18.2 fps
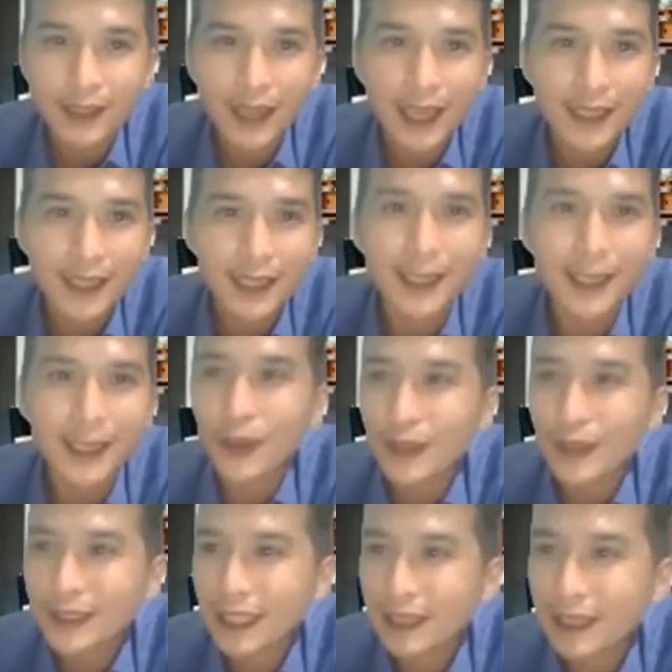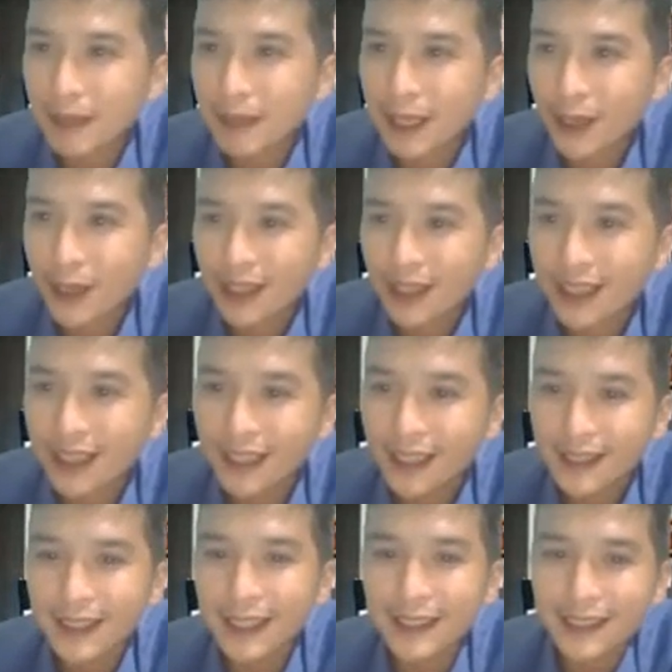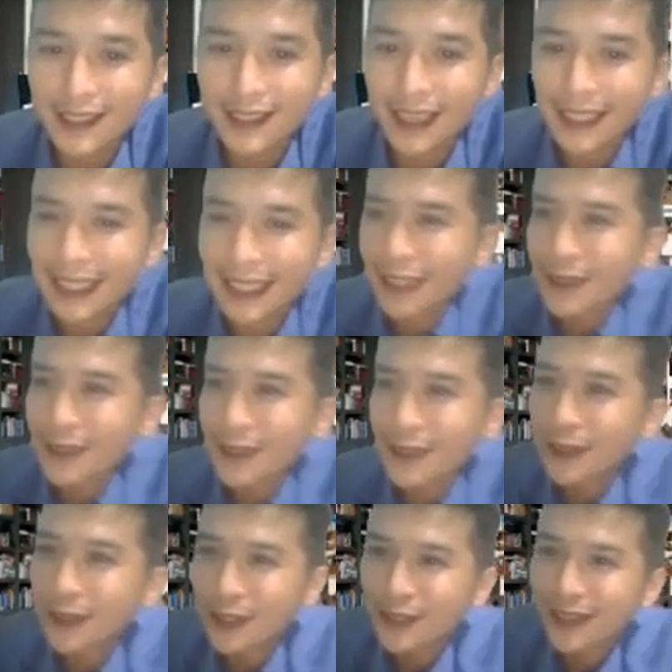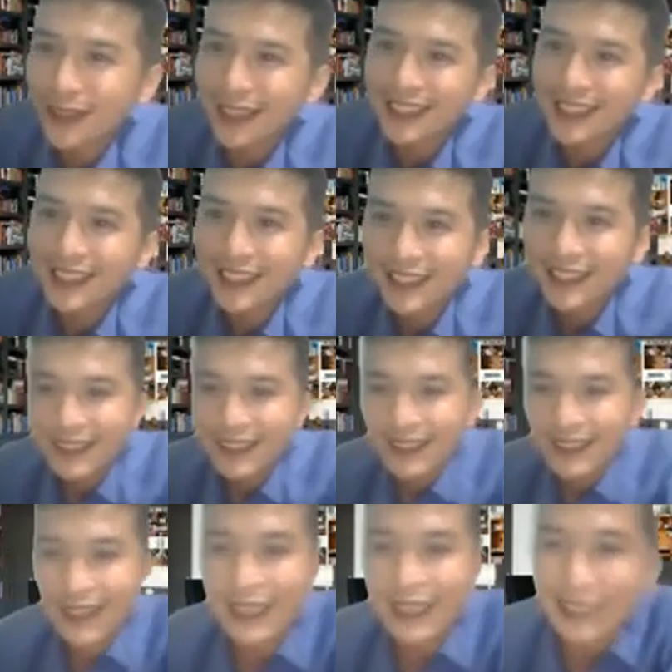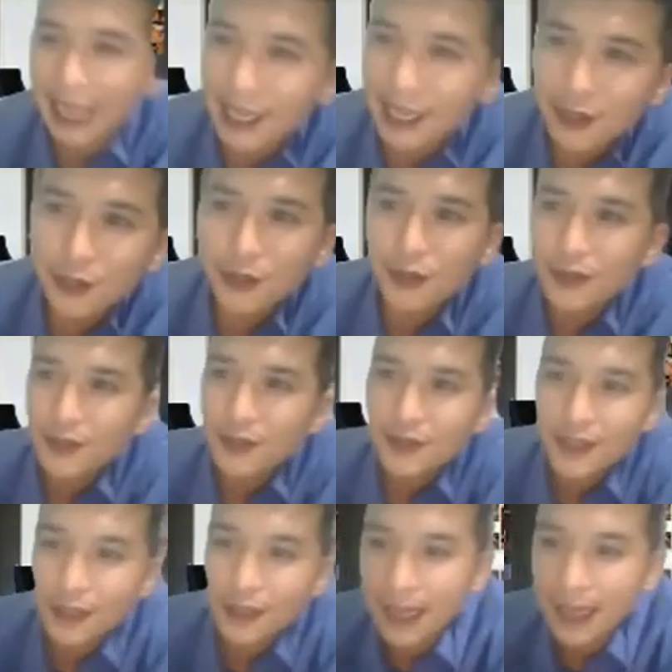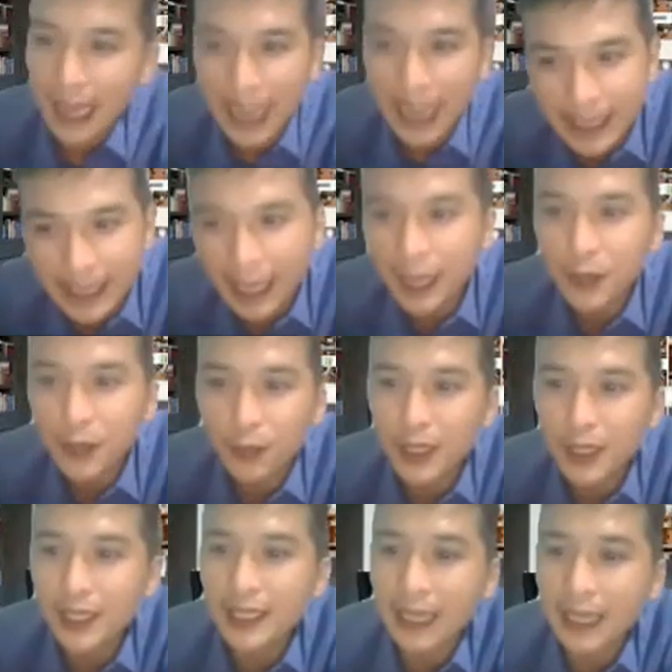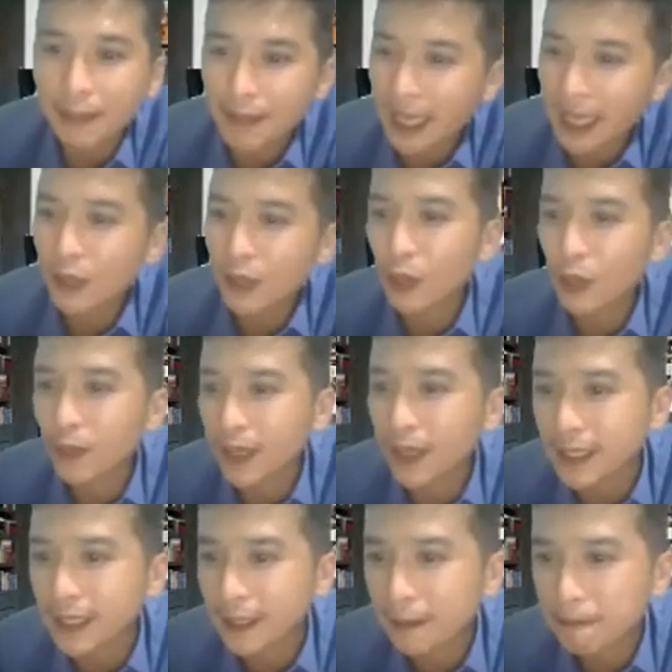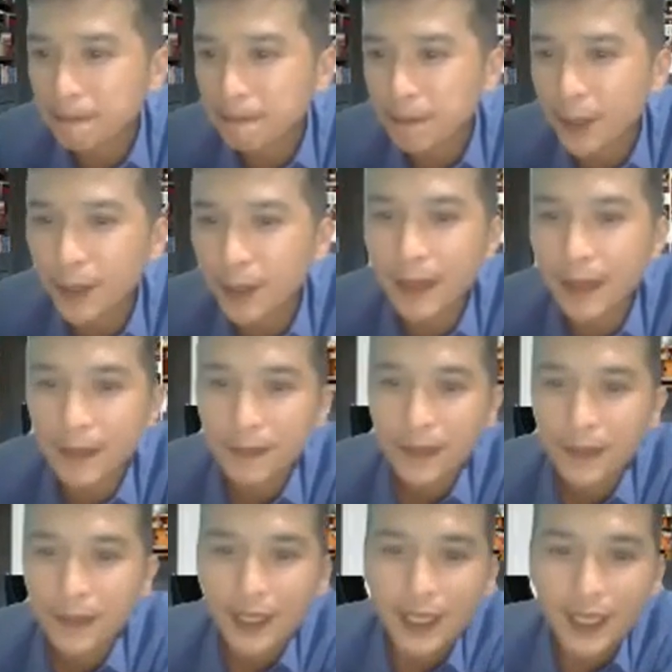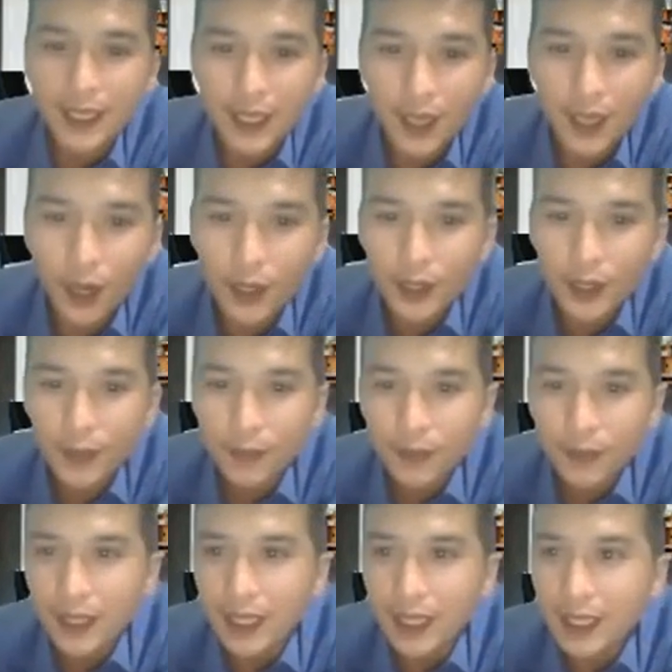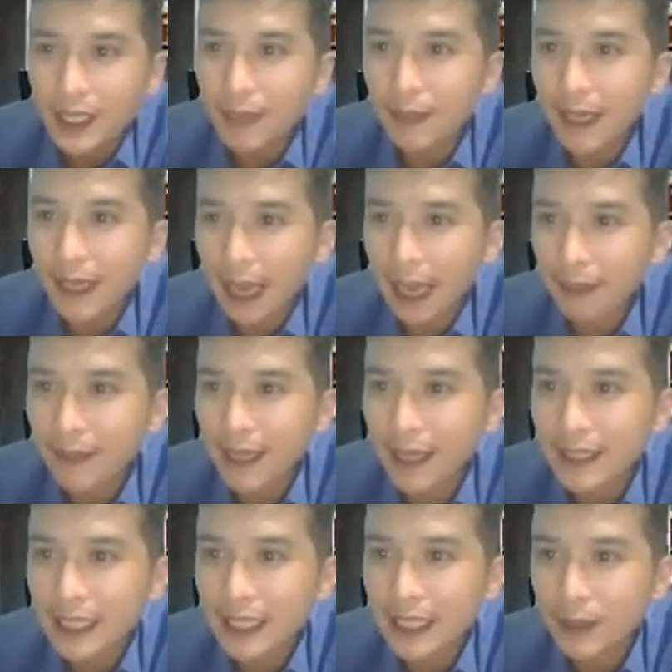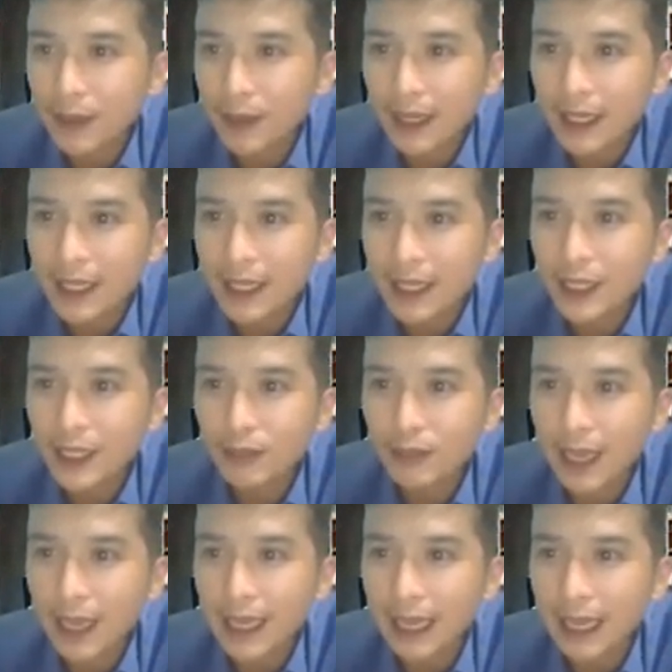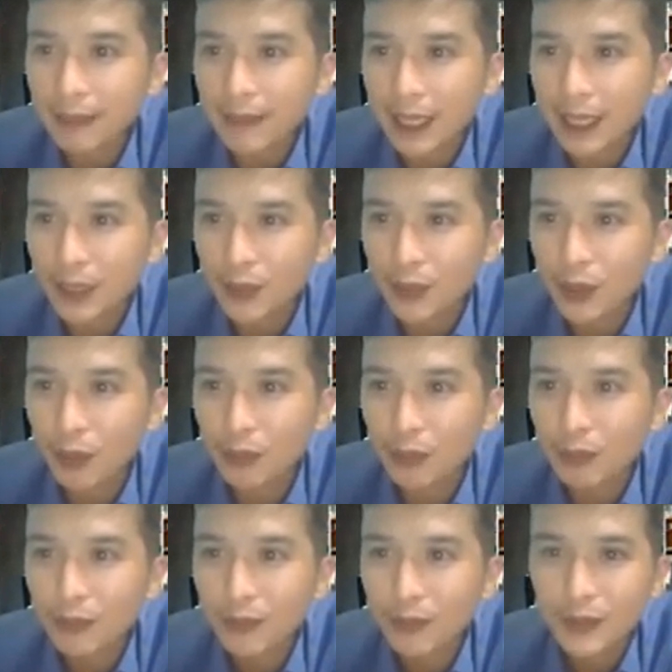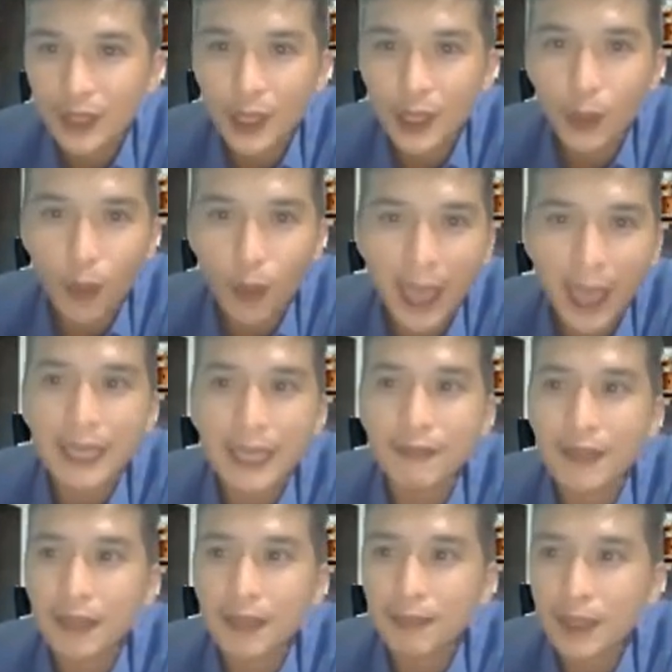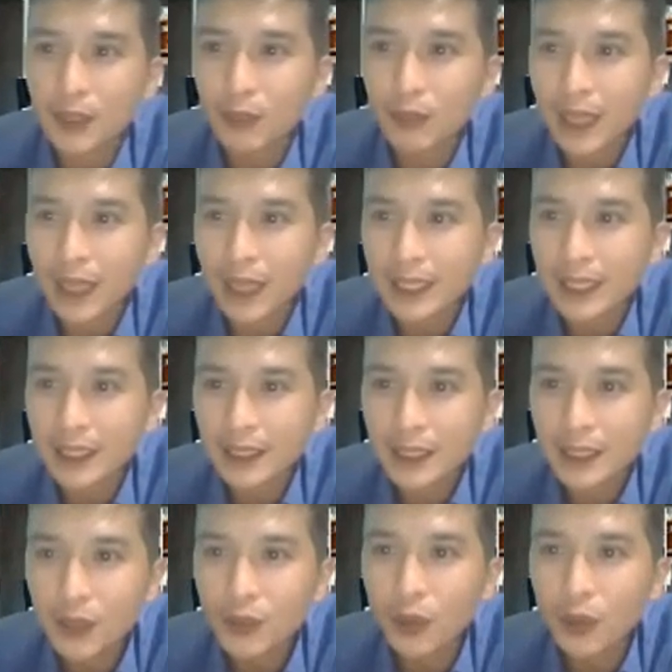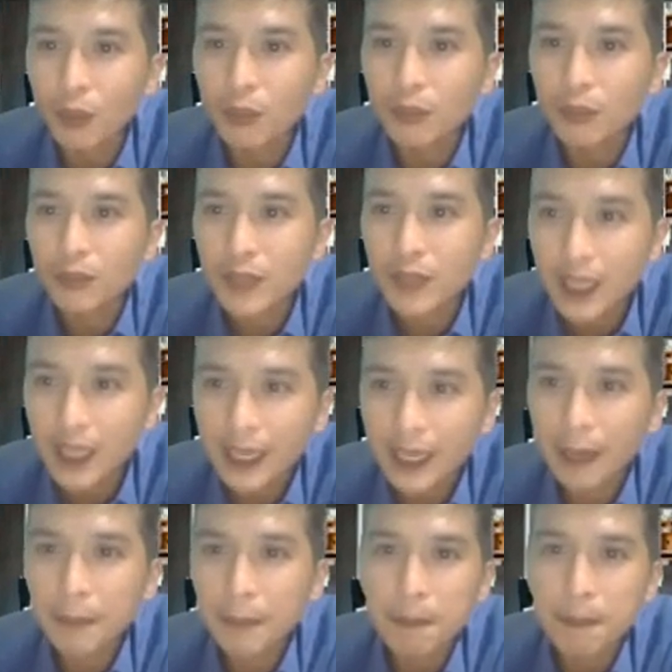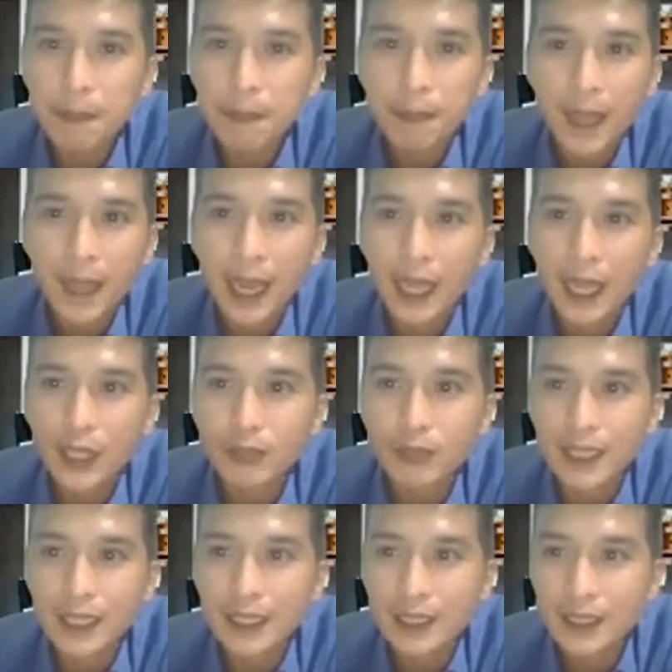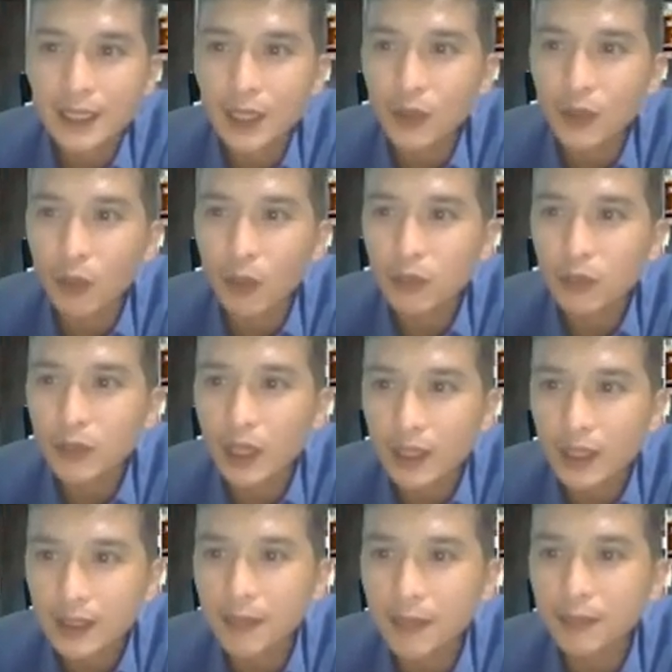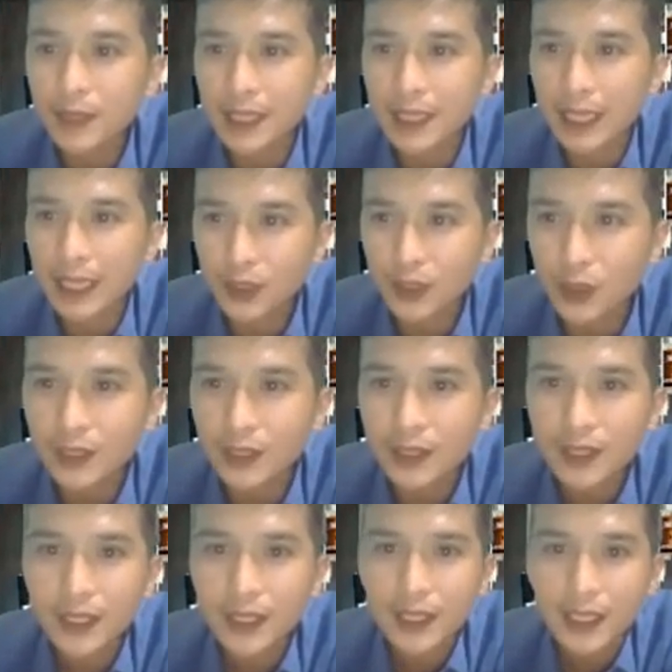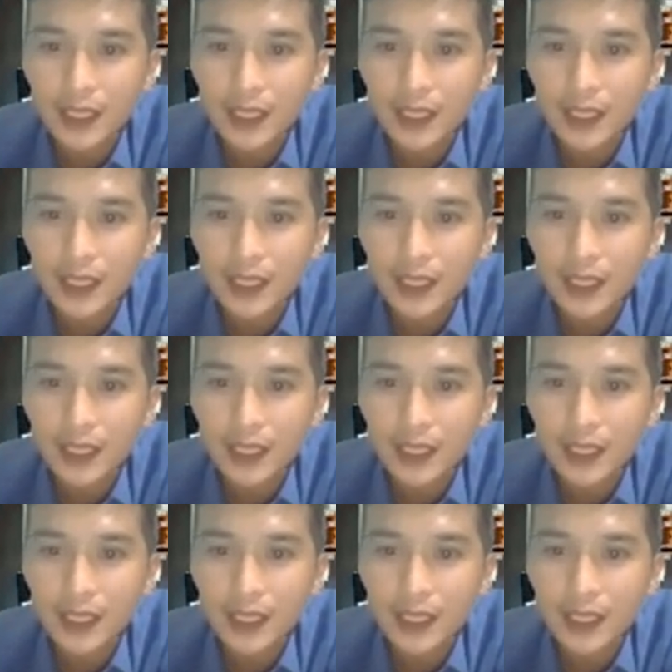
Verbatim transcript: Ok, rất là nhiều anh chị bình luận là rất thích trở thành nhà tiêu dùng, đúng không ạ? Chắc chắn luôn, đúng không? Ai ai cũng thích làm nhà tiêu dùng với các anh chị, đúng không ạ? Rồi, nhưng mà ngày hôm nay anh chị biết không? Khi chúng ta làm nhà tiêu dùng thì ngoài cái việc mà chúng ta được tiêu dùng tiết kiệm, à, chúng ta được tiêu dùng trực tiếp từ nhà sản xuất,